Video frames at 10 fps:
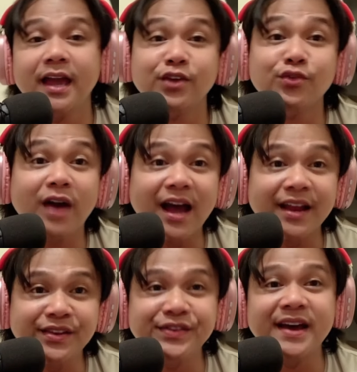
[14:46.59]
Yung
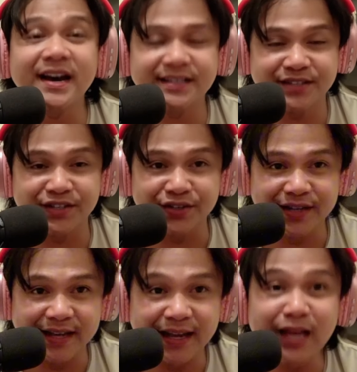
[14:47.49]
Anda
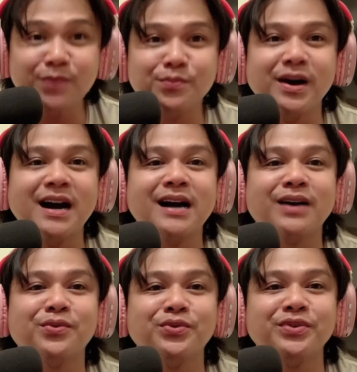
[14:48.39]
Circle mga
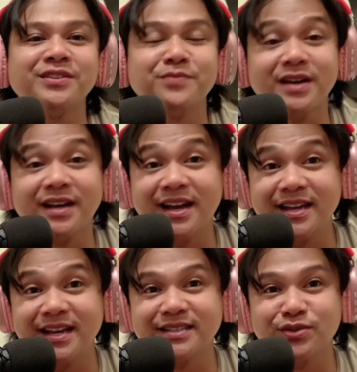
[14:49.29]
kois
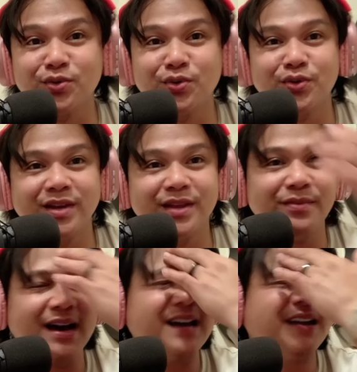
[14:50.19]
magayas. O, oh, di
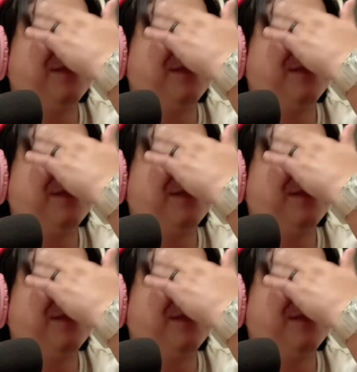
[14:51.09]
ba?